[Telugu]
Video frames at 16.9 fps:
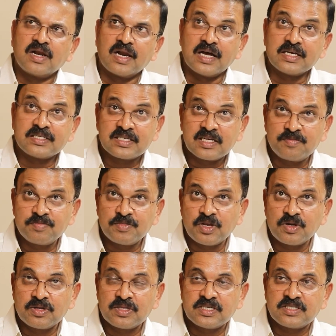లాస్ట్ hmm. టైం
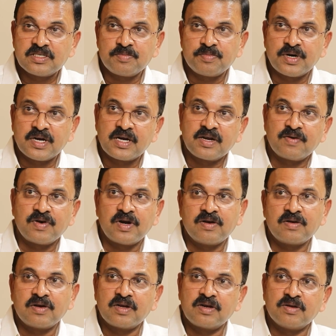తెలుగుదేశం పార్టీ
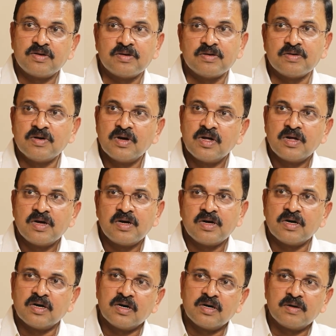వాళ్ళు నన్ను
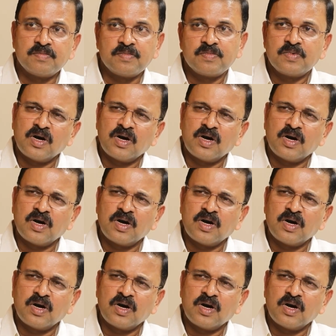uh,